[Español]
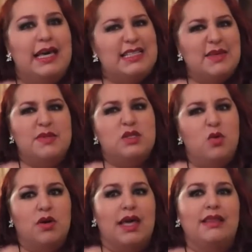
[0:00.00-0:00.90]
Este mes
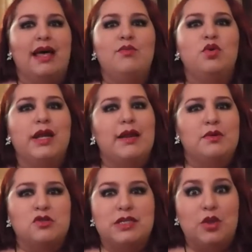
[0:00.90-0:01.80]
como que anda muy
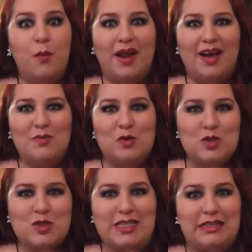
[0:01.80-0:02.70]
nerviosito para
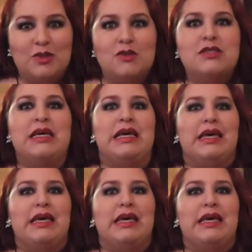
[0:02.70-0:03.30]
muchos signos